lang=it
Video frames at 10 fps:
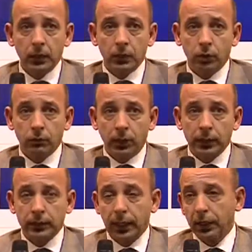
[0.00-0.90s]

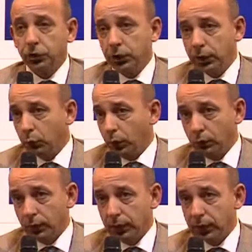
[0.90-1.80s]

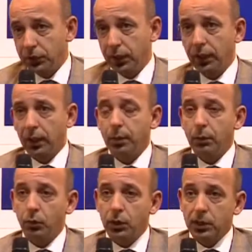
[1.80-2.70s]
95-96 che
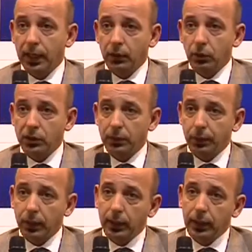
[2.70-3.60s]
abbiamo iniziato a
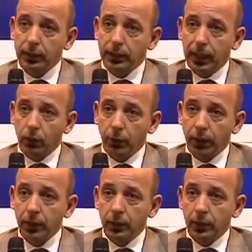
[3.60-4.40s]
stampare dei cataloghi